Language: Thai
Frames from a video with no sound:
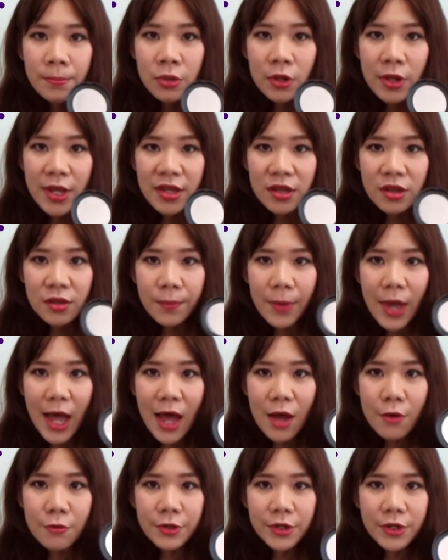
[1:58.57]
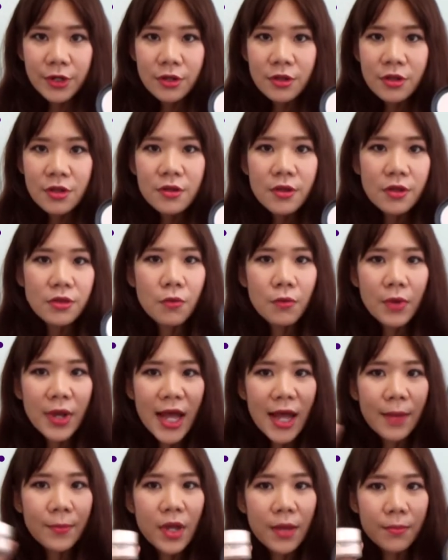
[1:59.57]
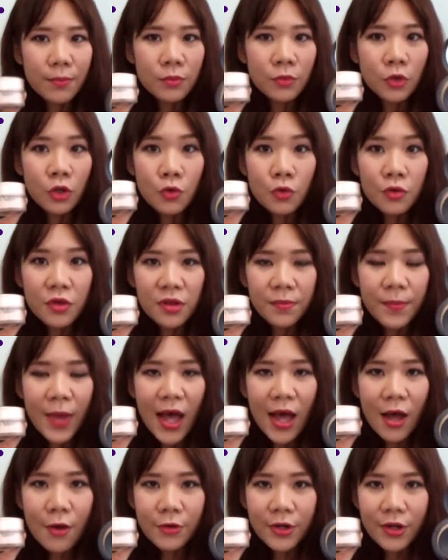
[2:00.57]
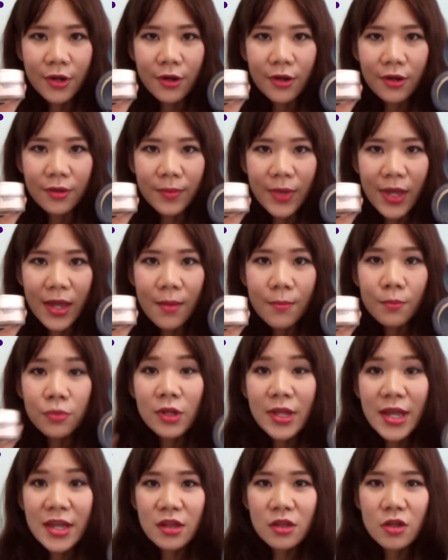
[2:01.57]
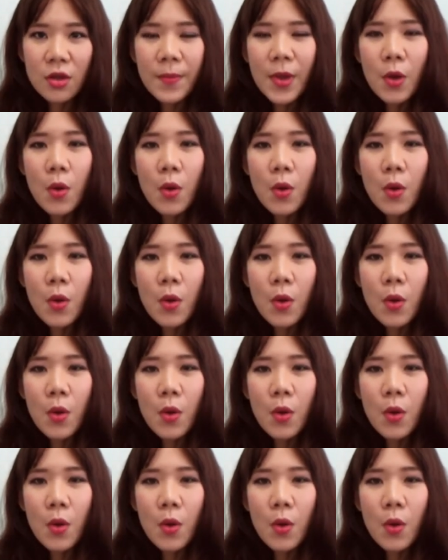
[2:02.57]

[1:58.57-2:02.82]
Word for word: pressed powder ซึ่งจะตรงข้ามกับ loose powder นะ press ก็แป